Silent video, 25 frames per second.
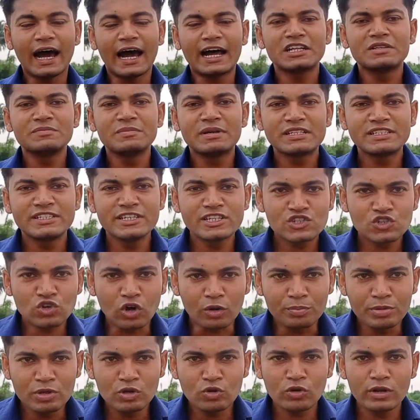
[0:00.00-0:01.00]
आज मैं जिस
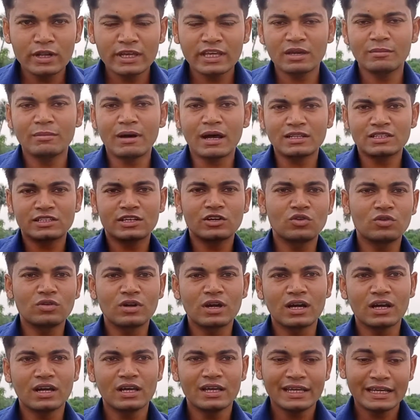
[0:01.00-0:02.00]
टॉपिक को लेके बात
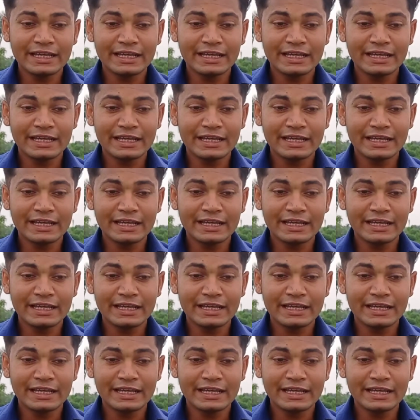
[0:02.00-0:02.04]
करूँगा